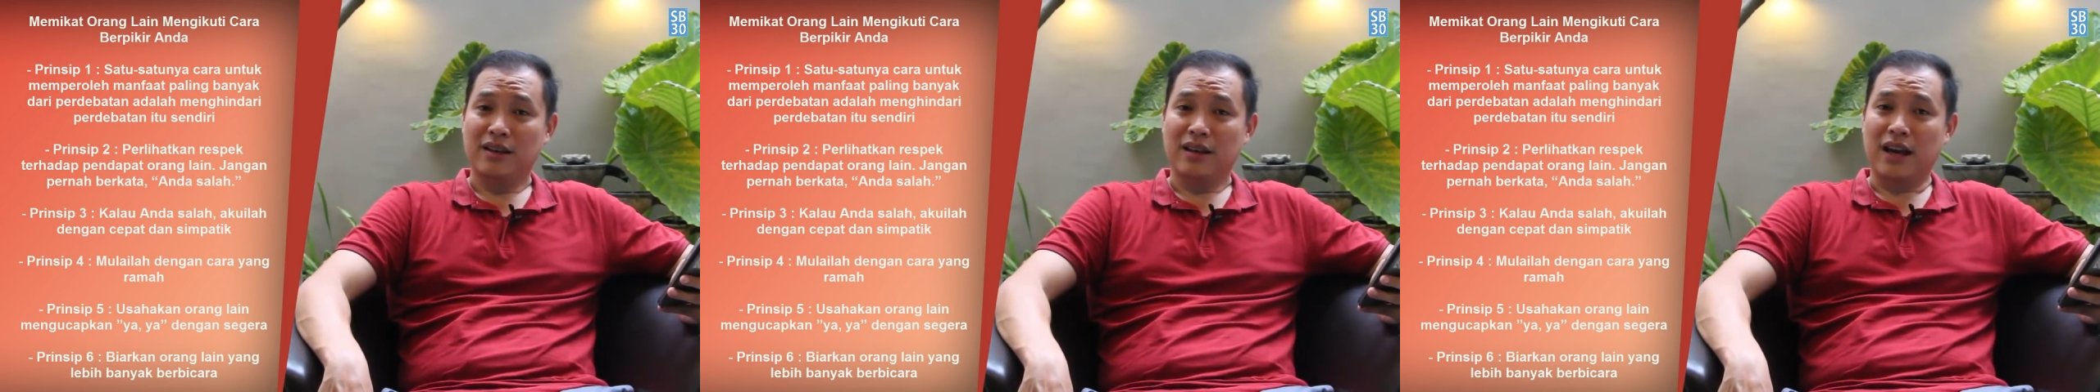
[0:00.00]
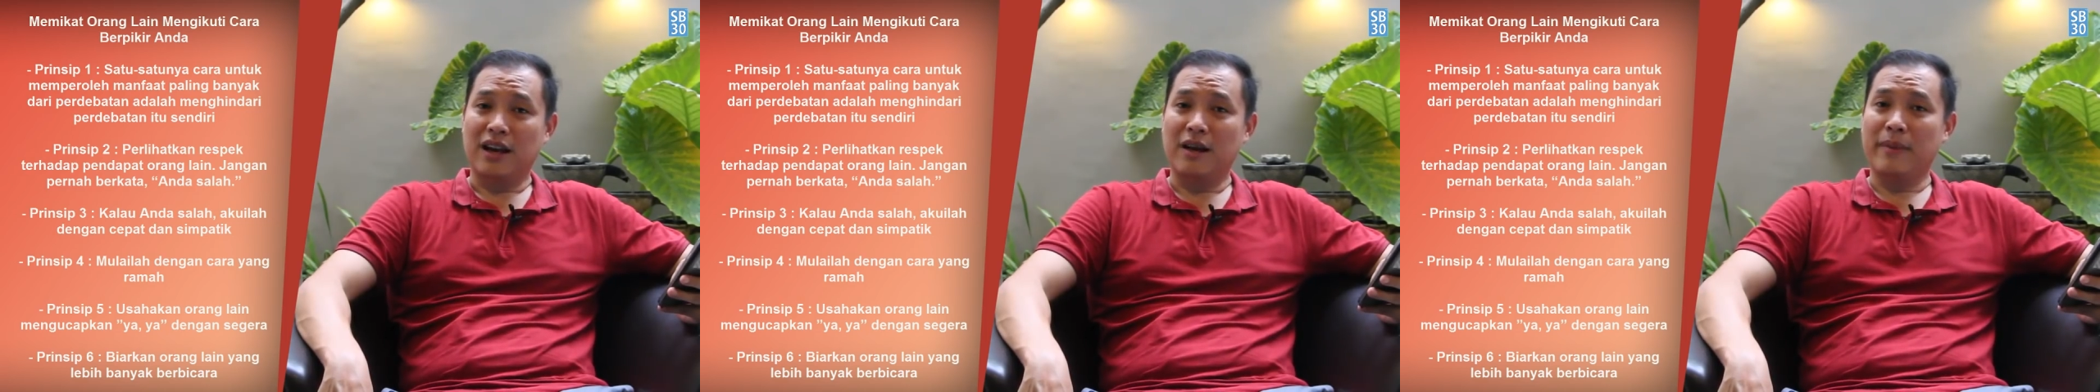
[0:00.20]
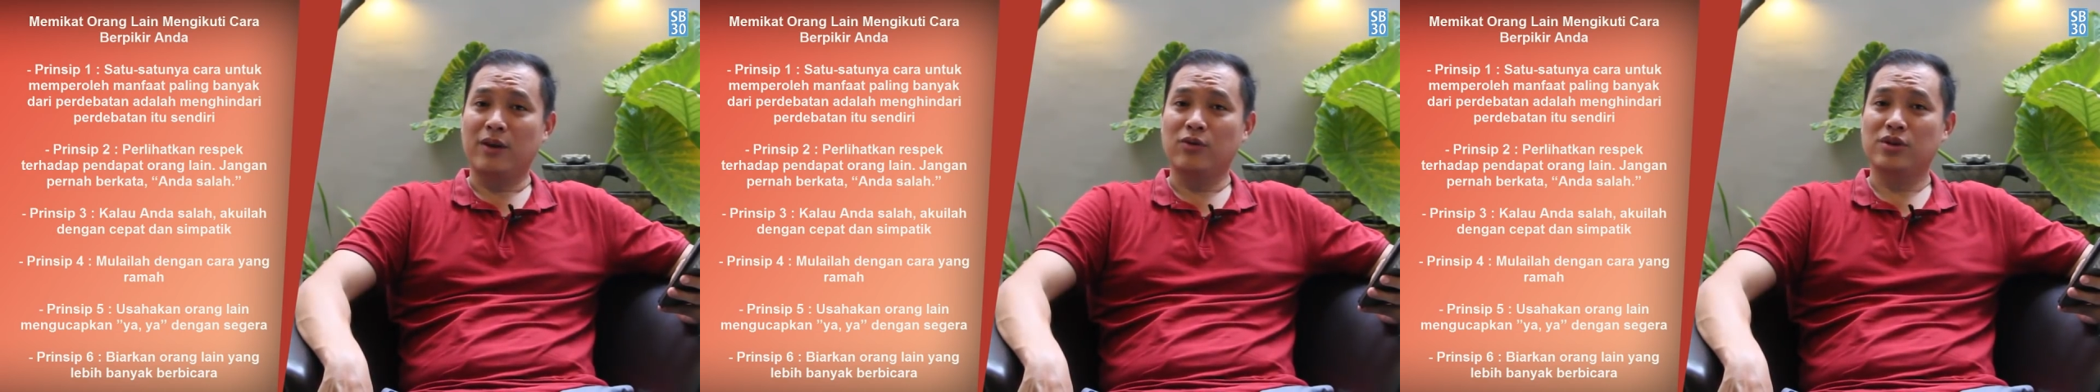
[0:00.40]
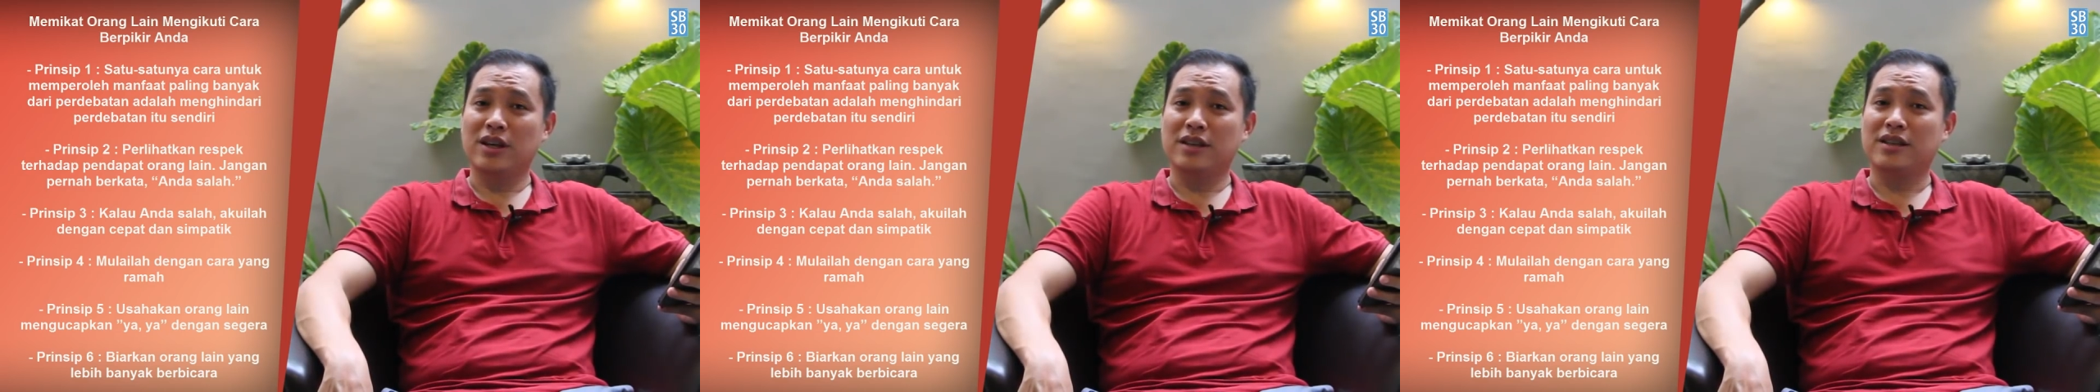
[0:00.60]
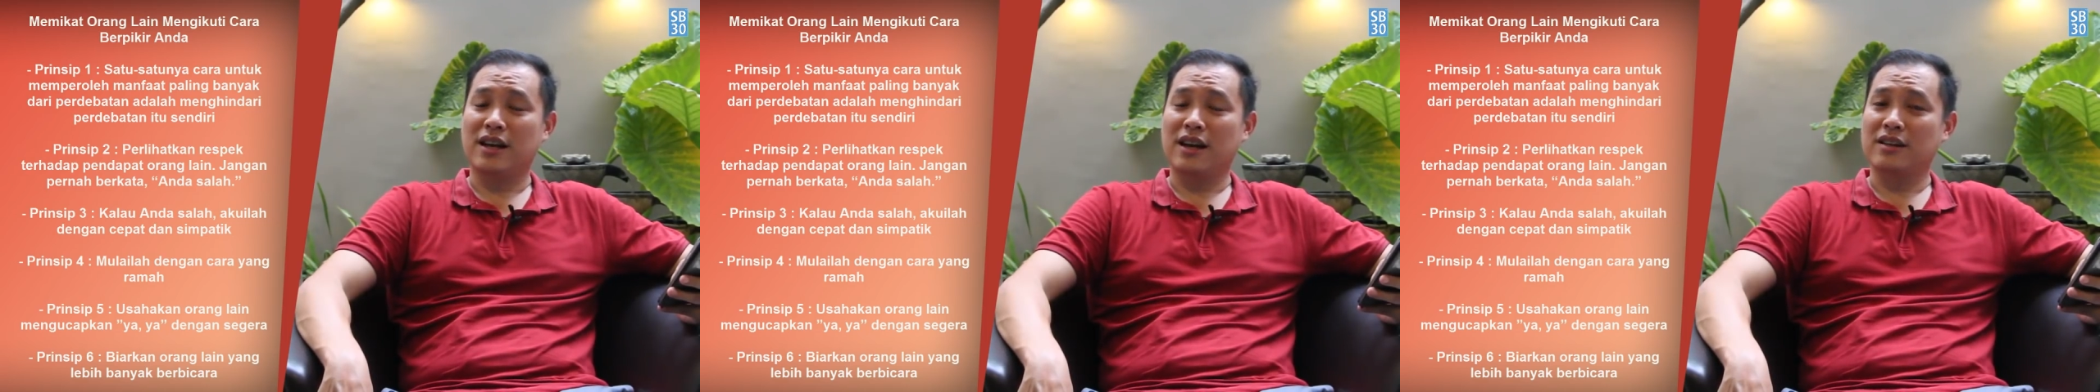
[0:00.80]
Karena
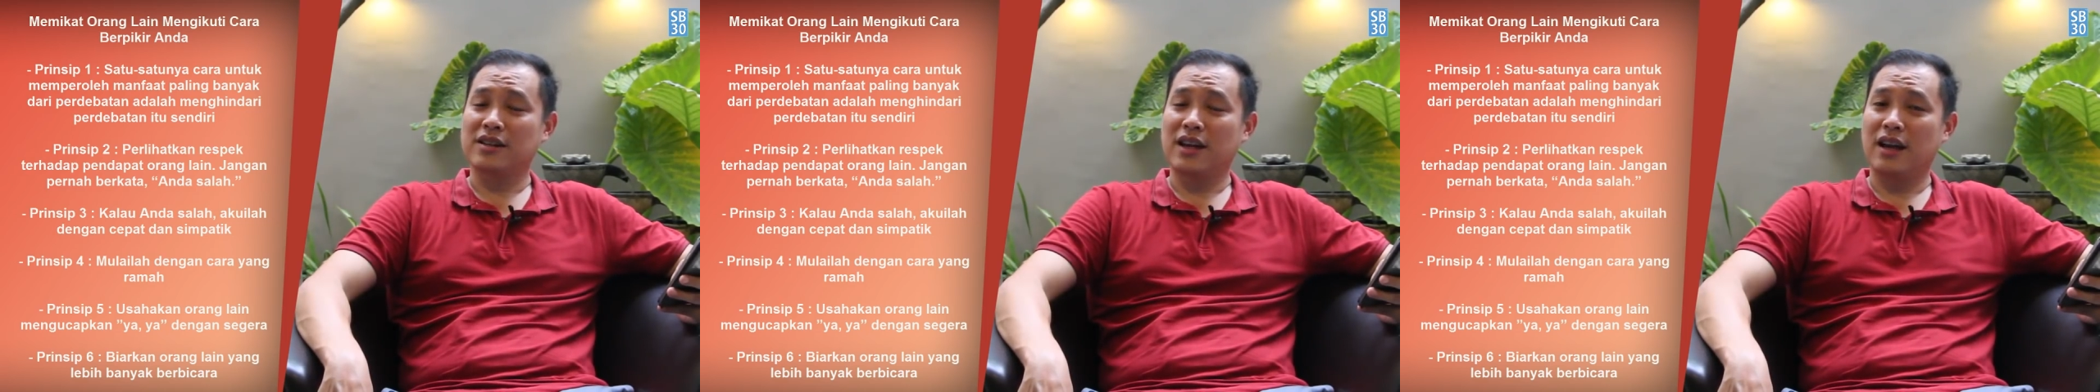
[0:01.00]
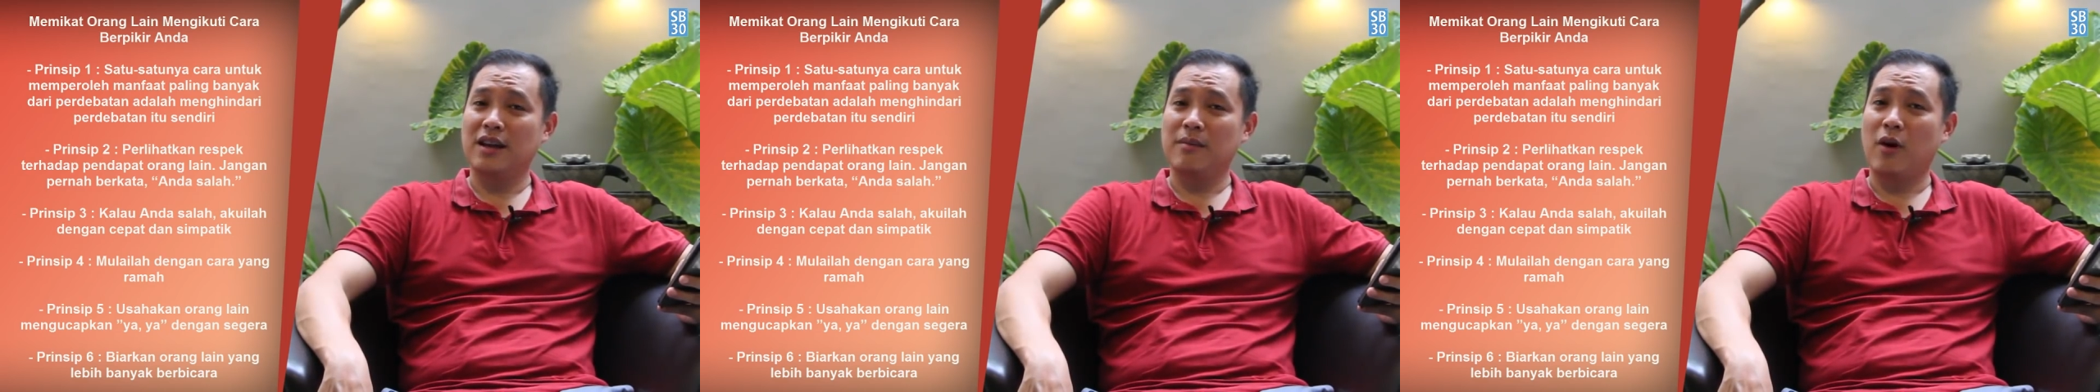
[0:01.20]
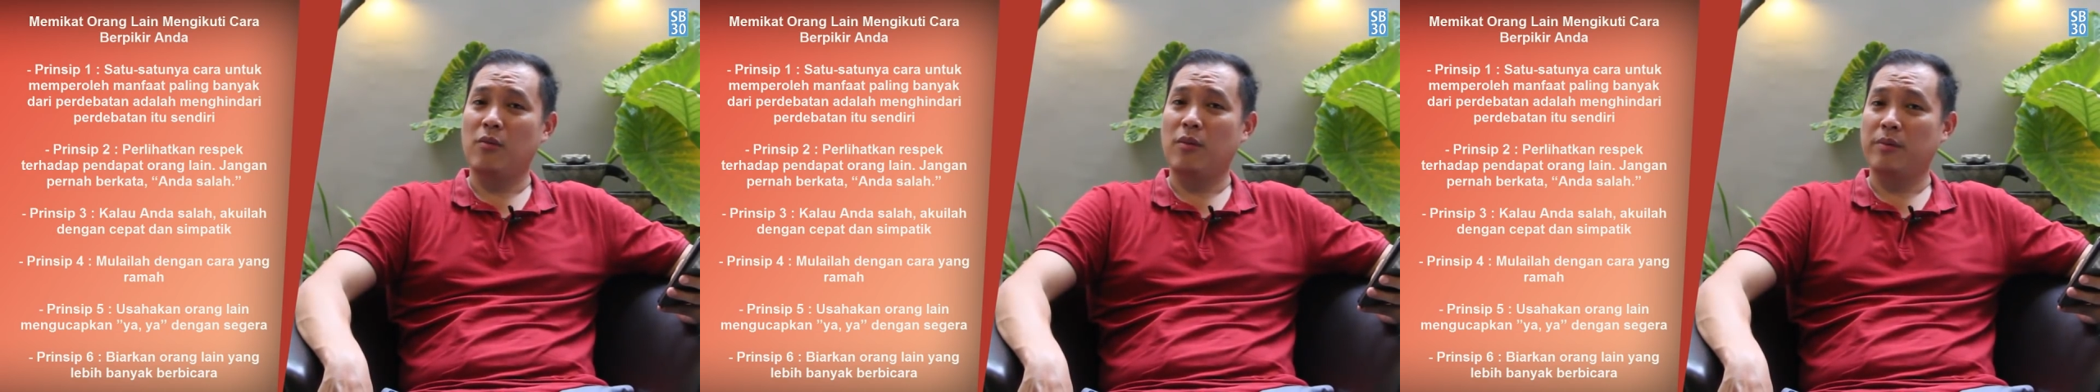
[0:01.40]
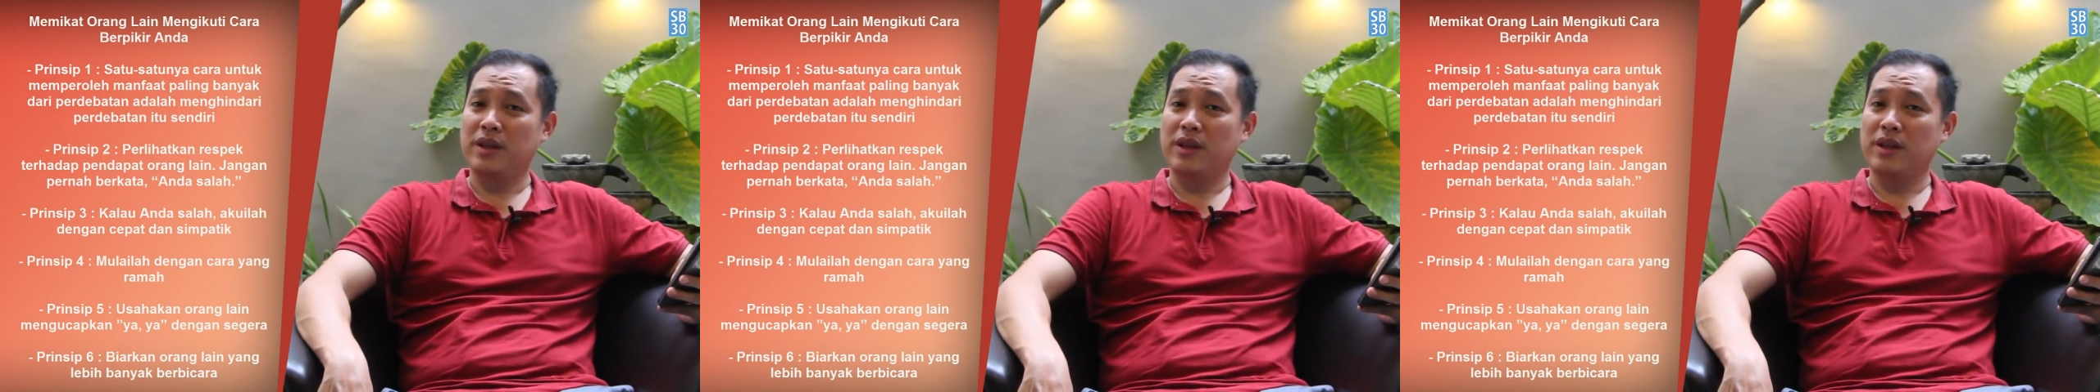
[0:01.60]
manusia jarang sekali mau